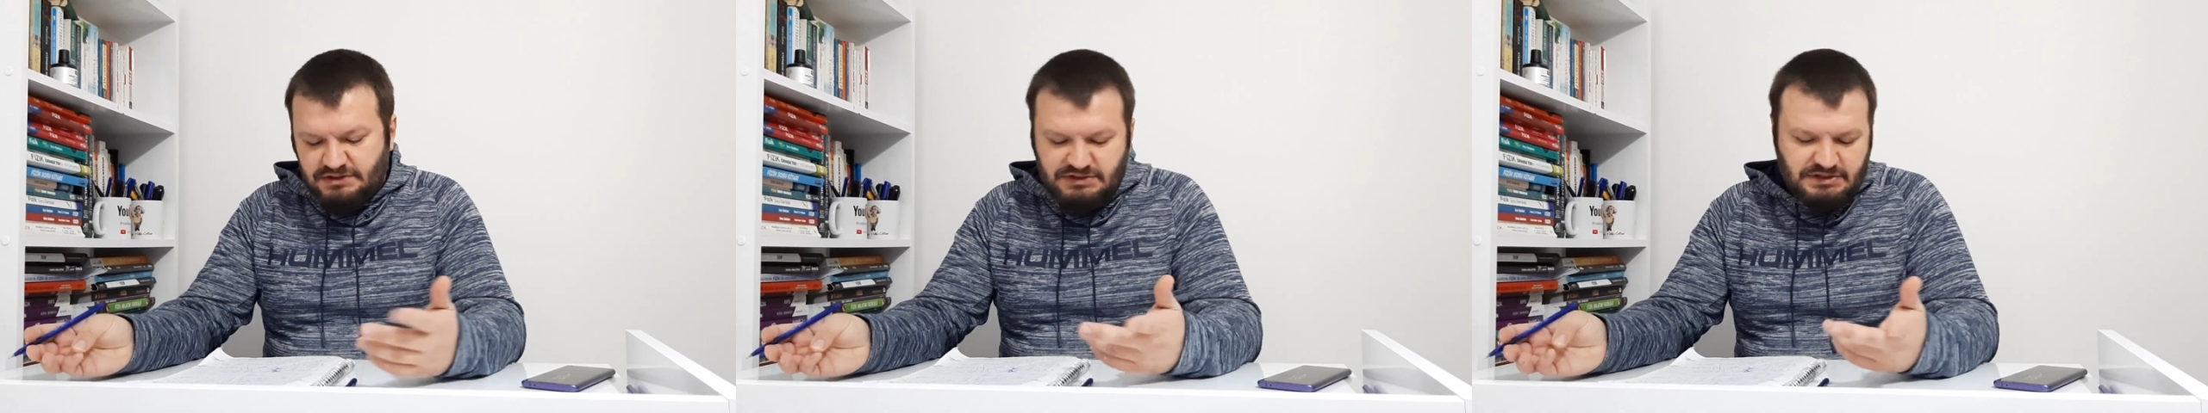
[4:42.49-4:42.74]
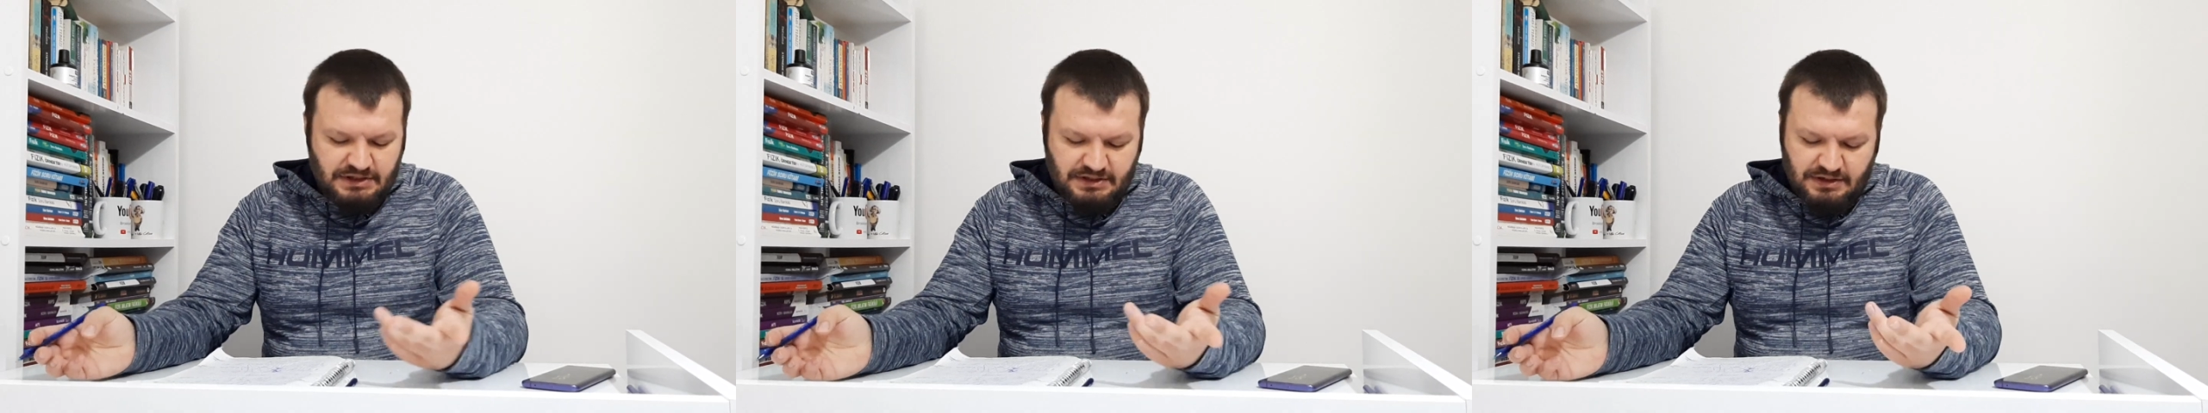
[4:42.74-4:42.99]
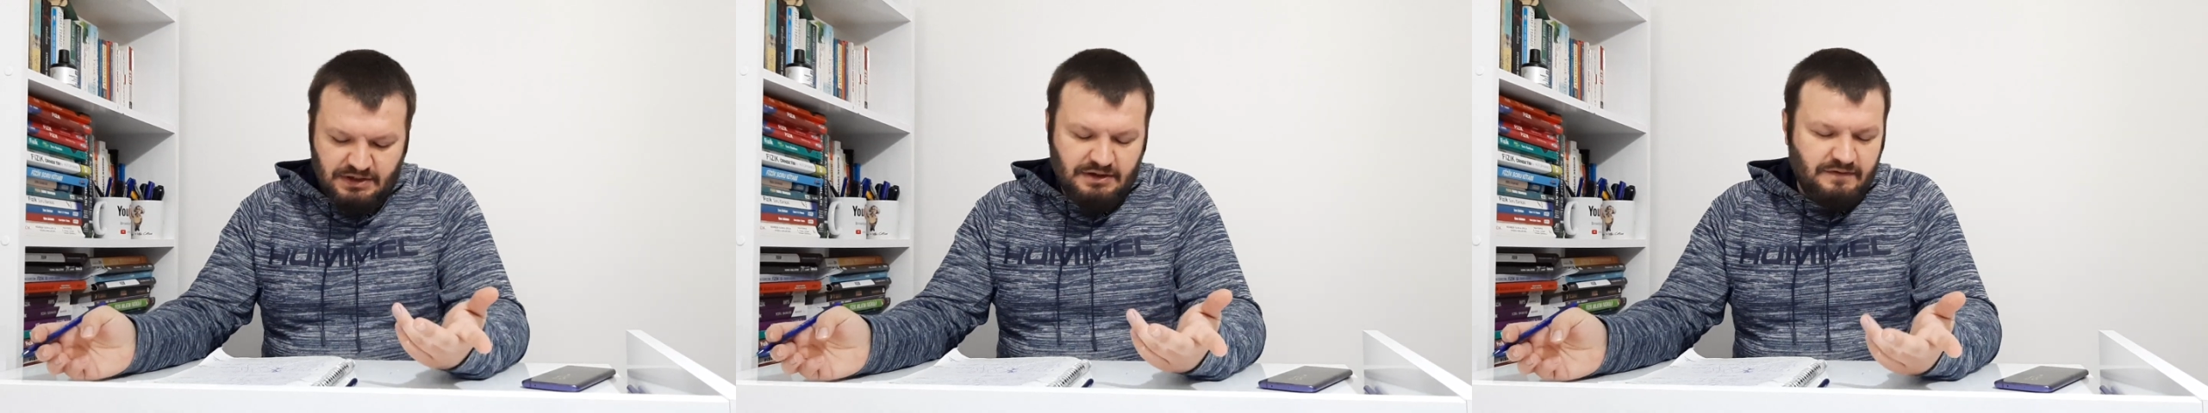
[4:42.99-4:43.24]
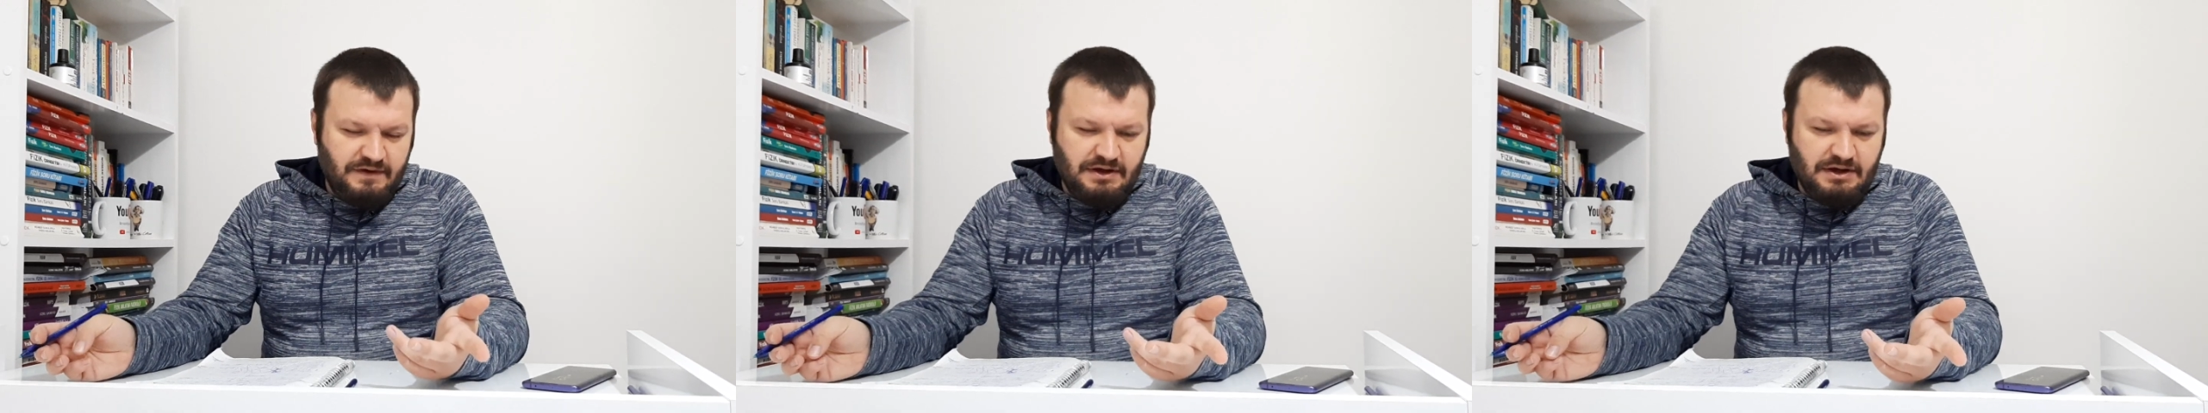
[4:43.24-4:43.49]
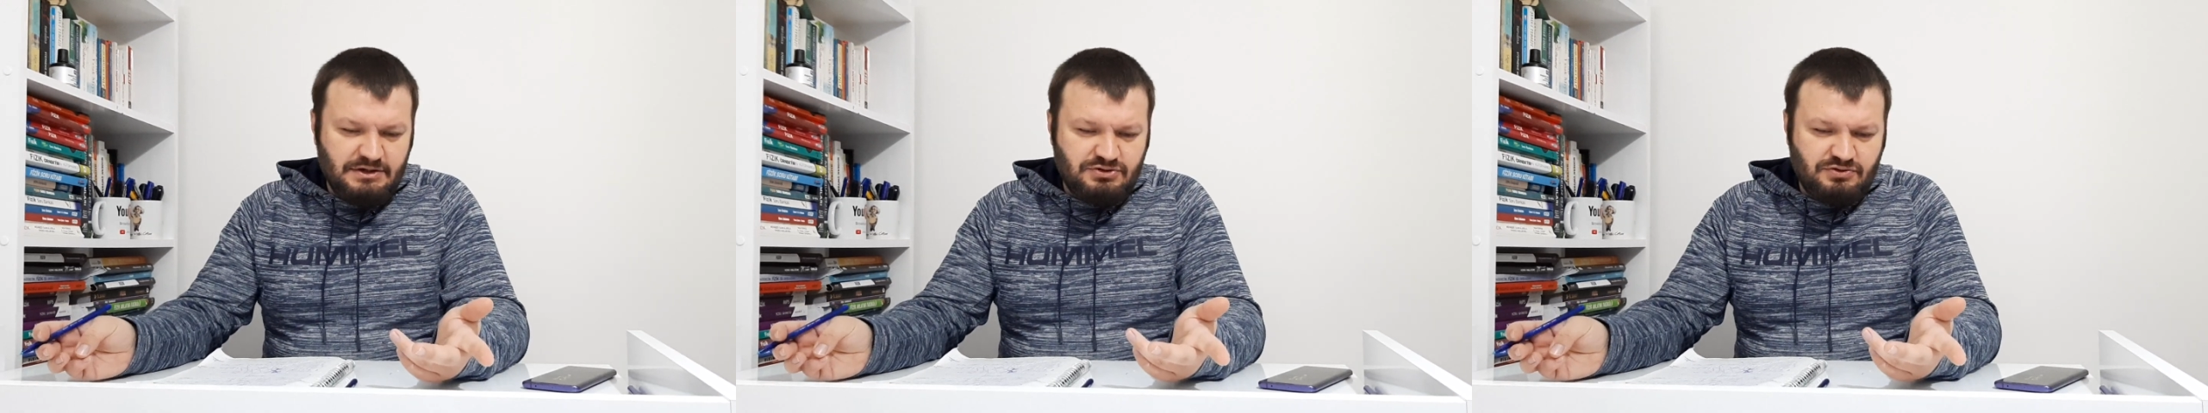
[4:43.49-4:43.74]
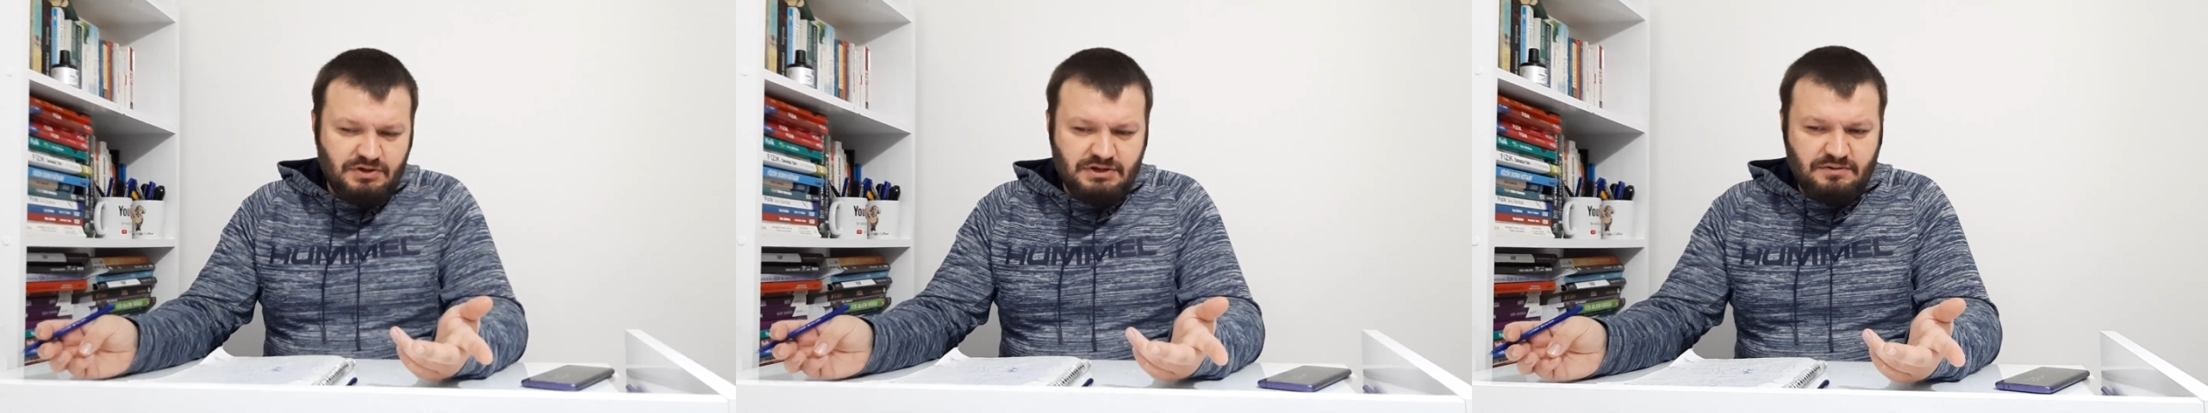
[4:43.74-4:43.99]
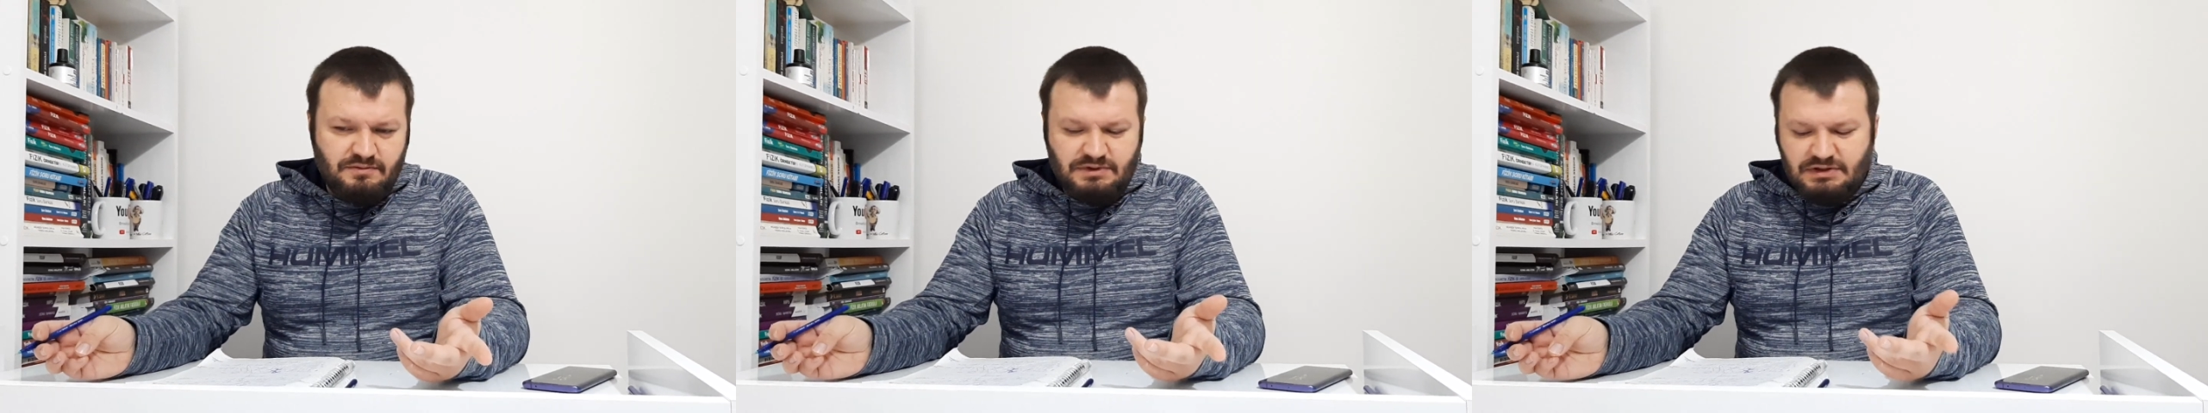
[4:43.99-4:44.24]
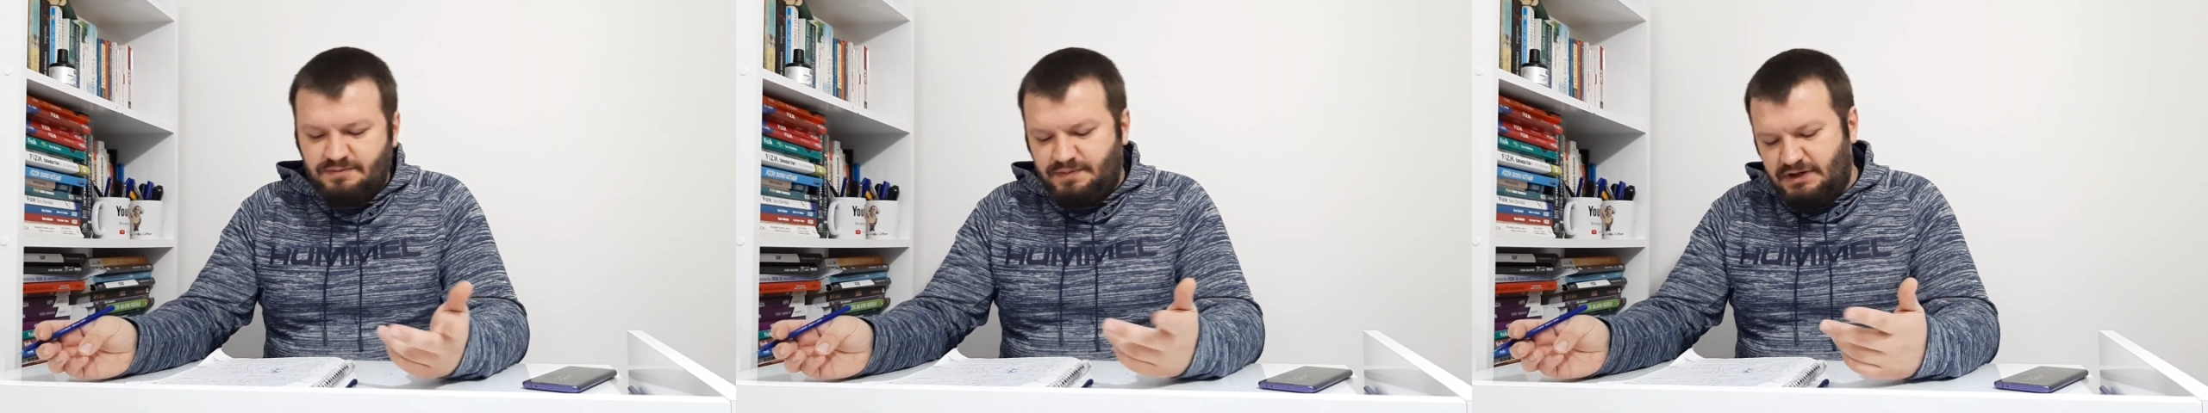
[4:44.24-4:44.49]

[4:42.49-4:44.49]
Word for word: İşte veya açık öğretimi bitirip